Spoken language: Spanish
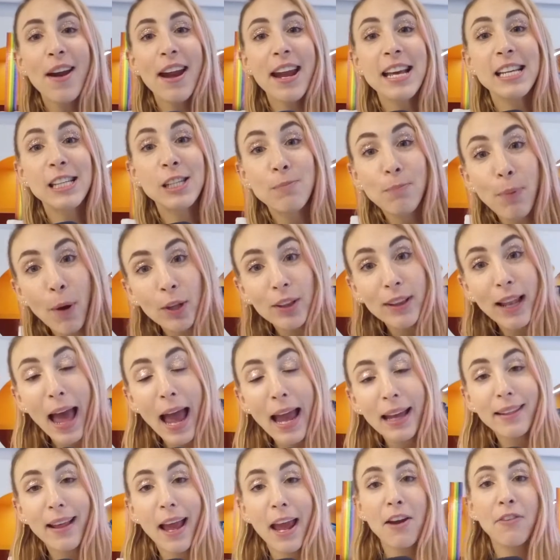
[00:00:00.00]
en
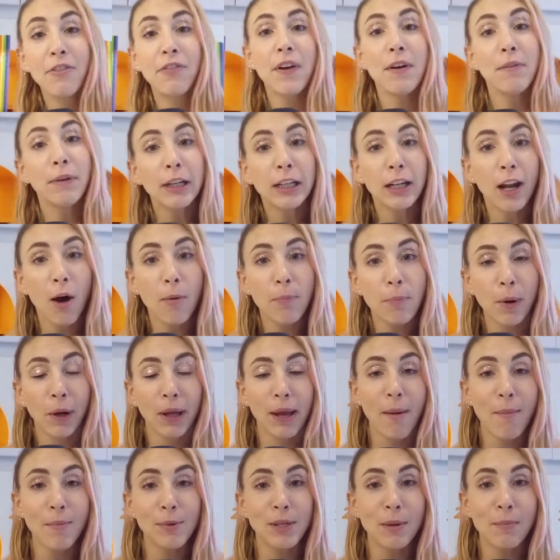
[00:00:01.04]
Spotlight en Fever Club
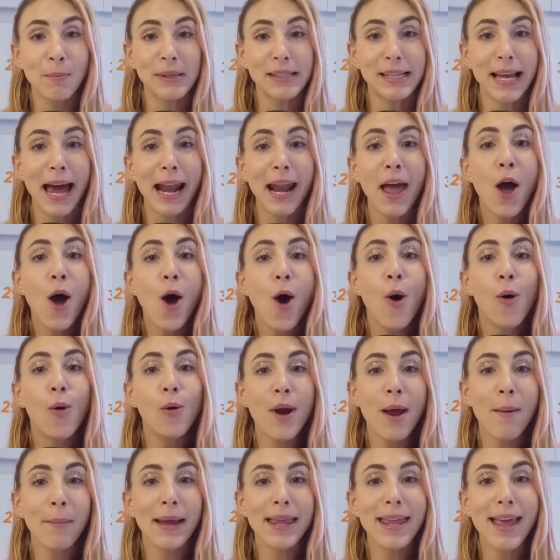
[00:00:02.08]
porque vamos a empezar
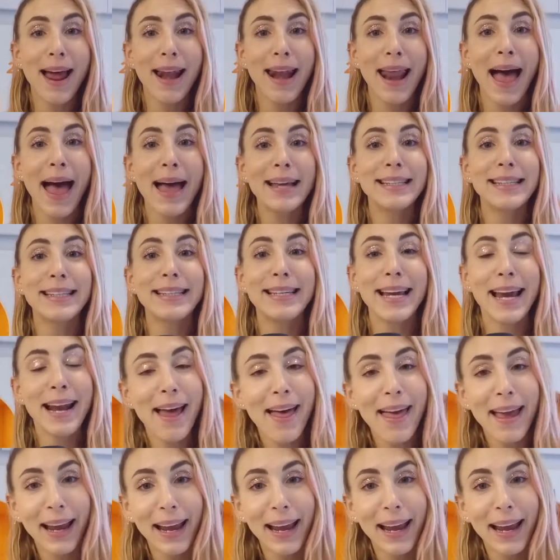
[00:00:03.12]
una mañana llena de